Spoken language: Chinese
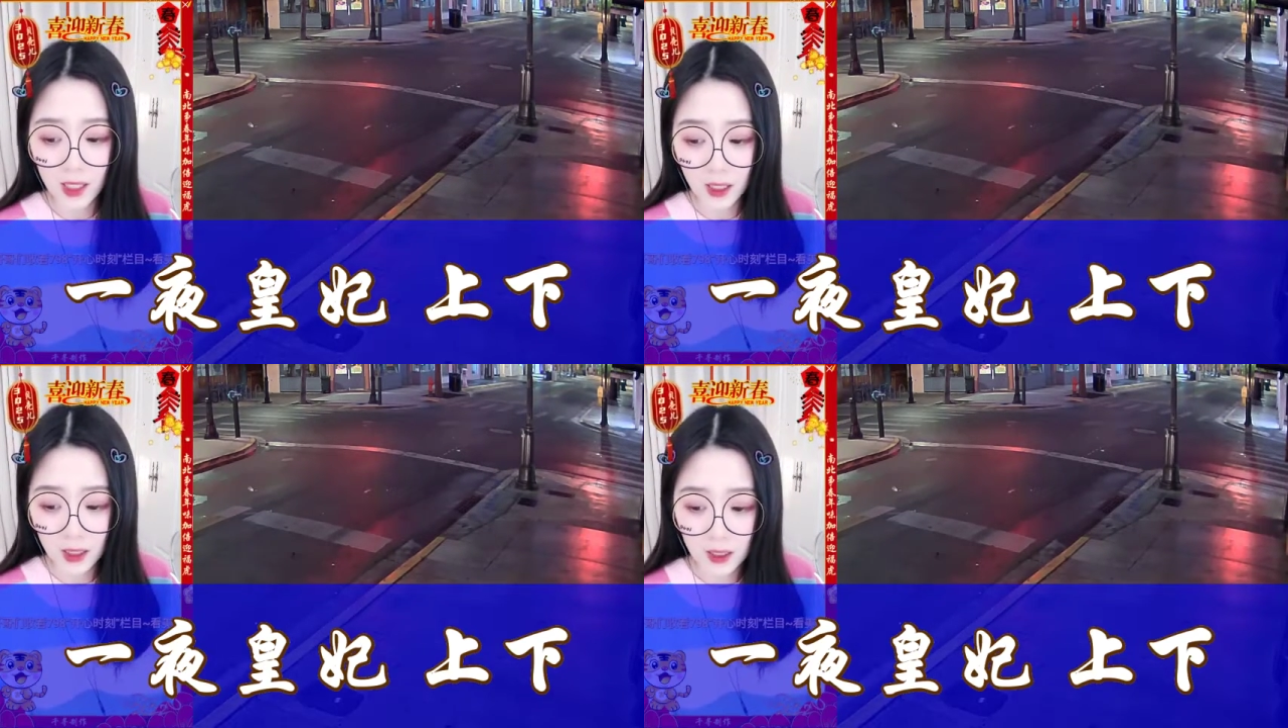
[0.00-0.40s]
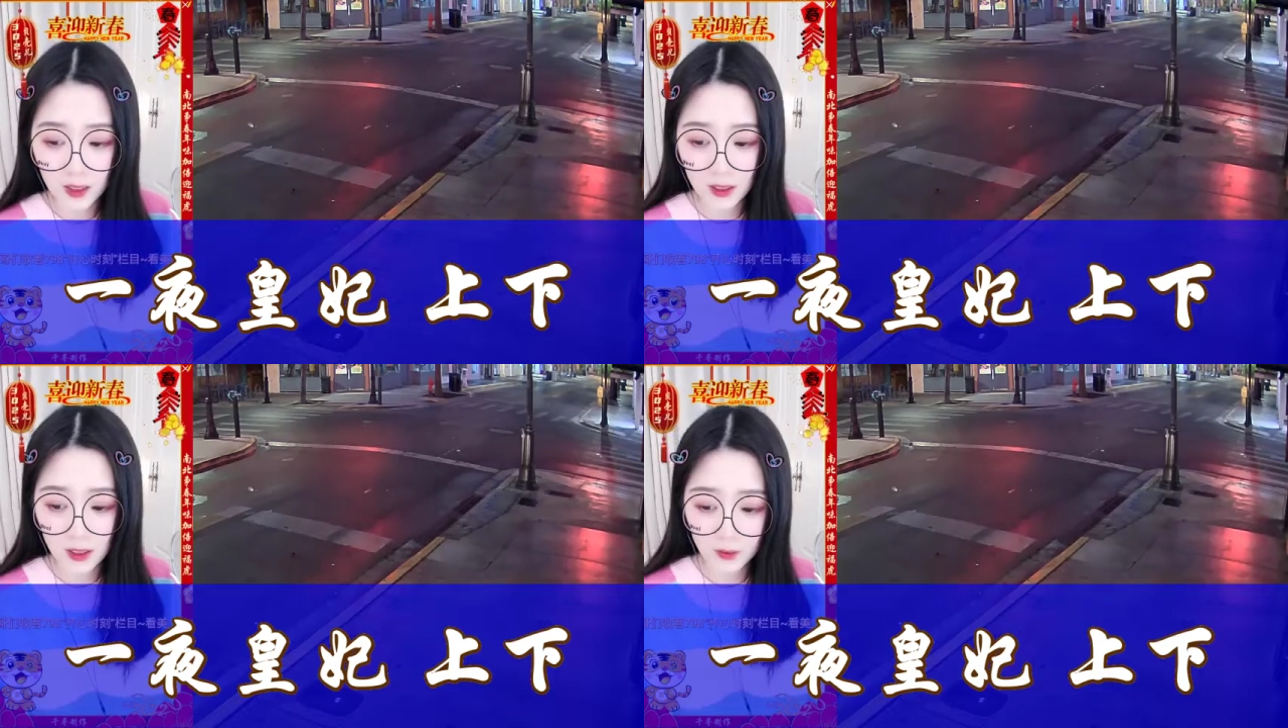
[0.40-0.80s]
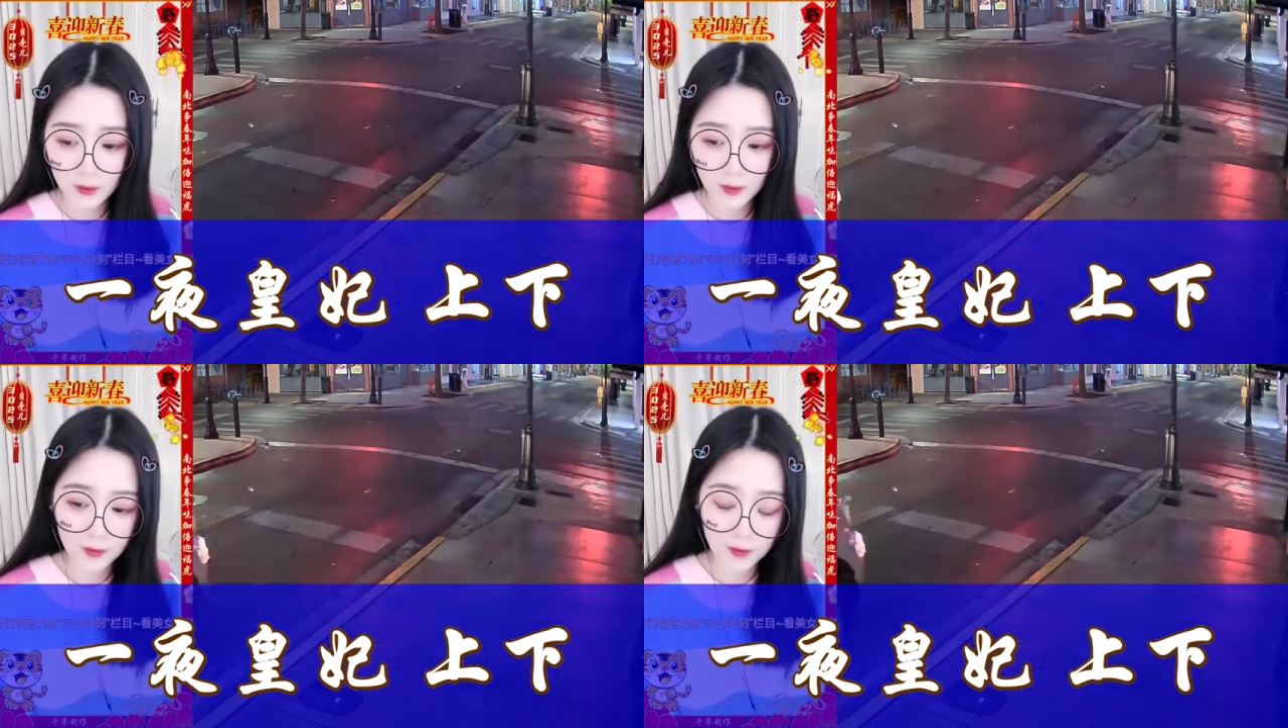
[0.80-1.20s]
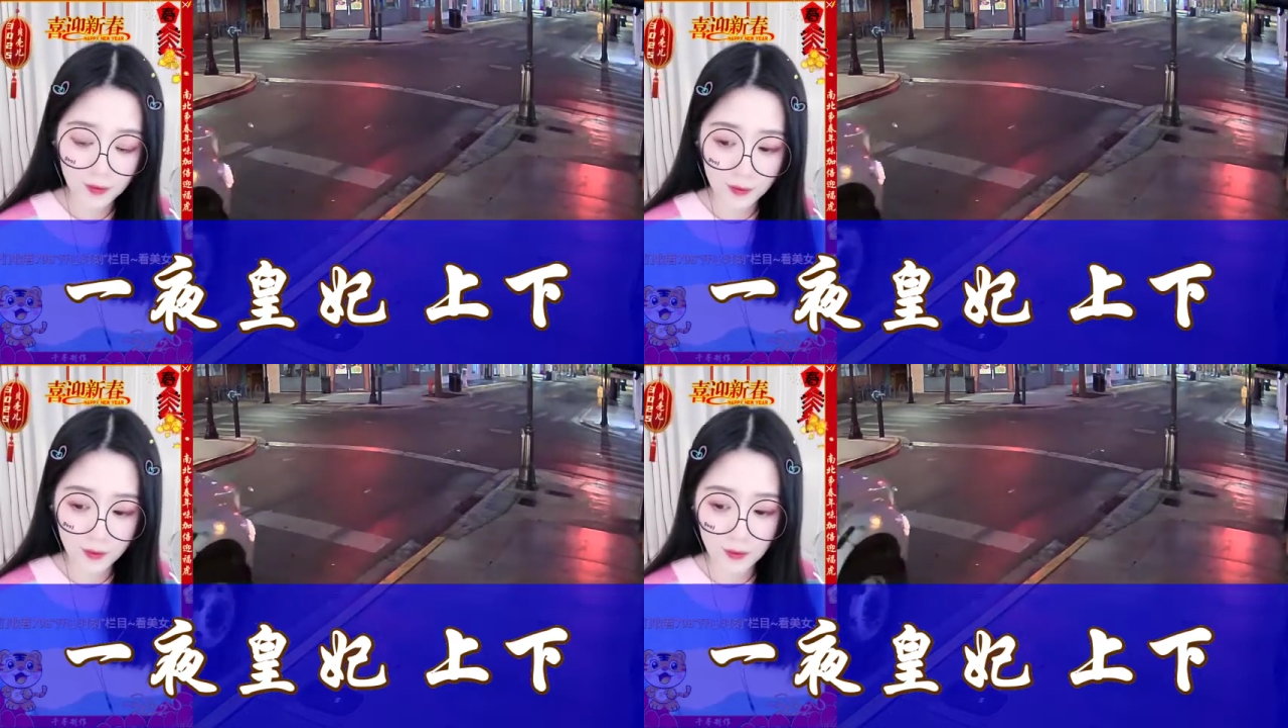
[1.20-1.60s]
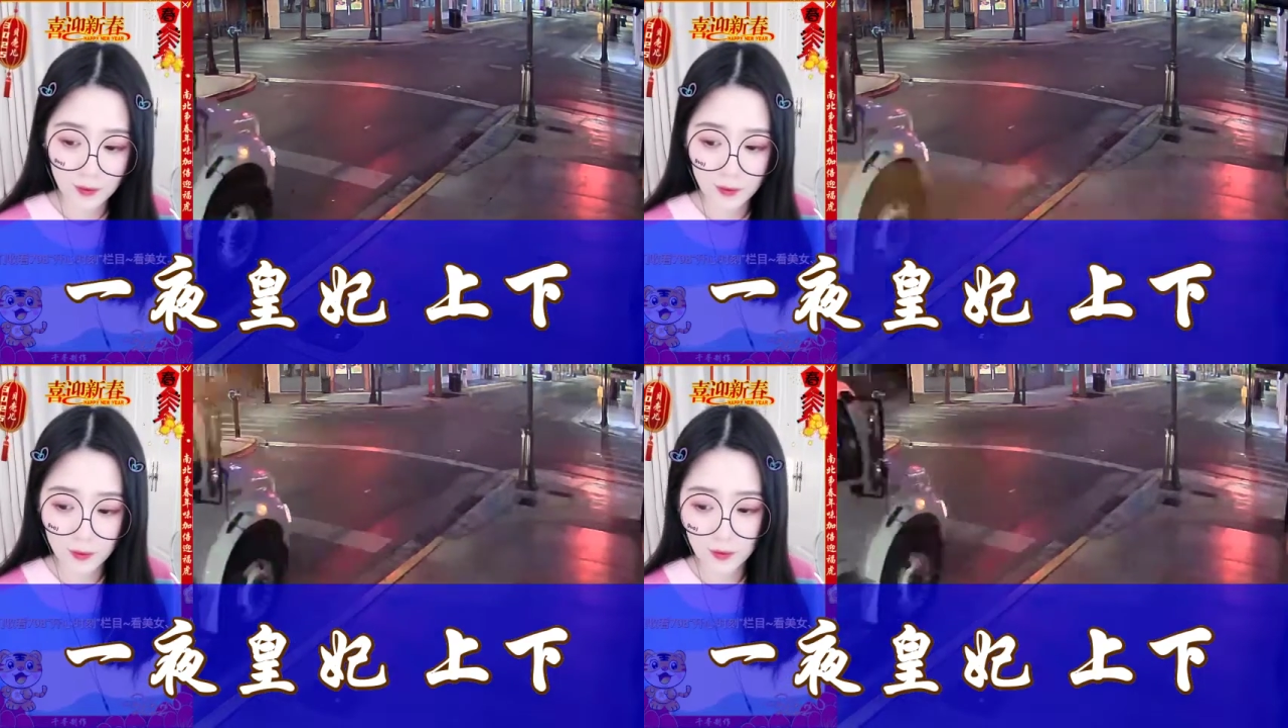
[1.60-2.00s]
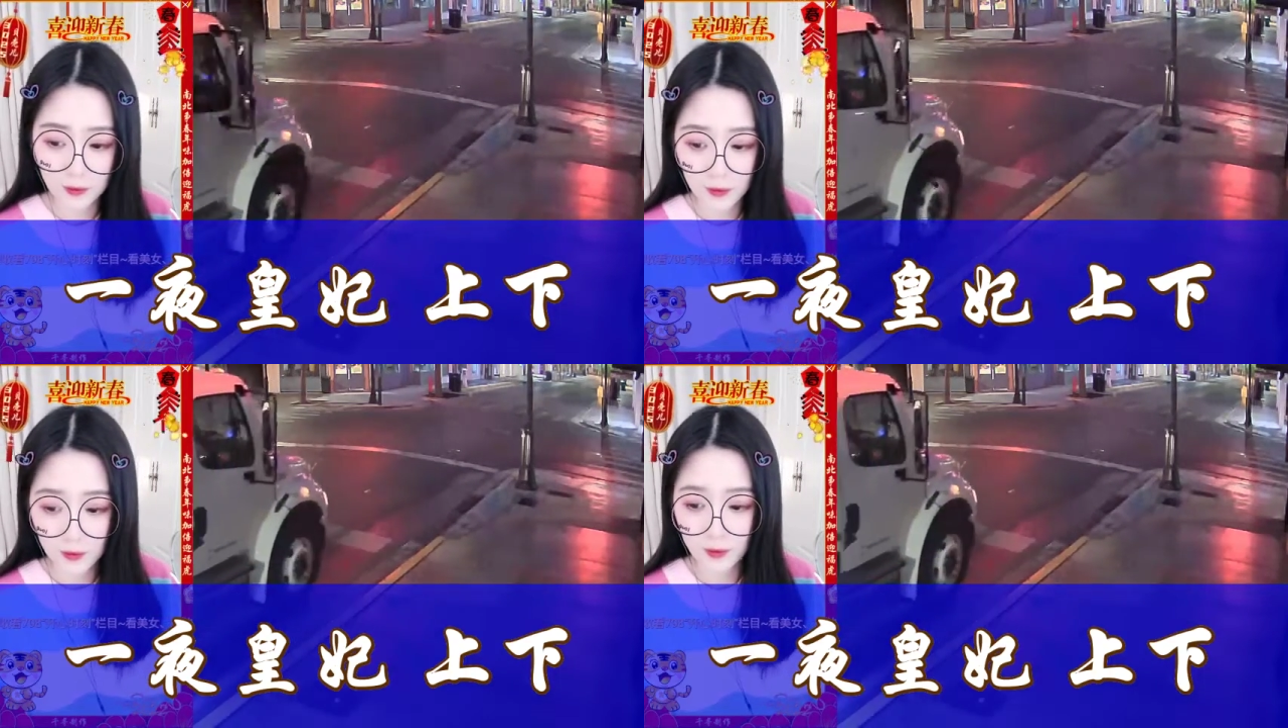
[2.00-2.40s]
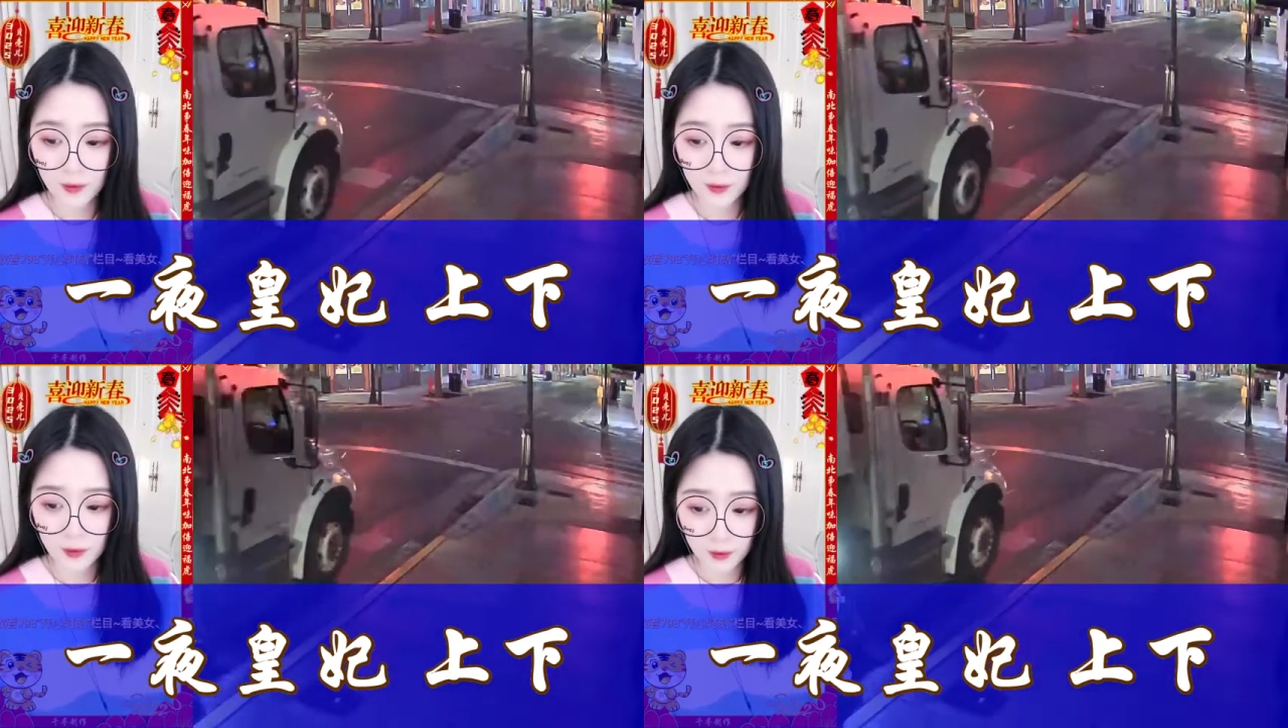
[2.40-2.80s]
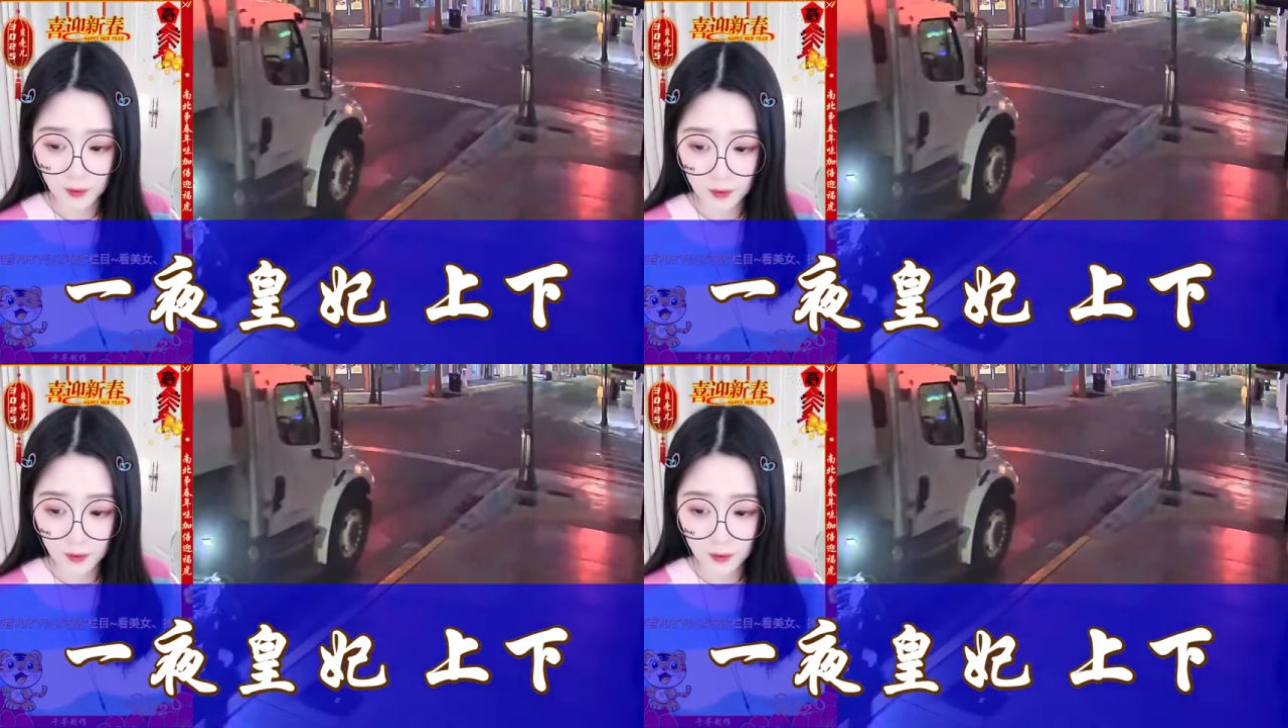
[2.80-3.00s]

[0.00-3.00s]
而父皇他更是未曾见过几面，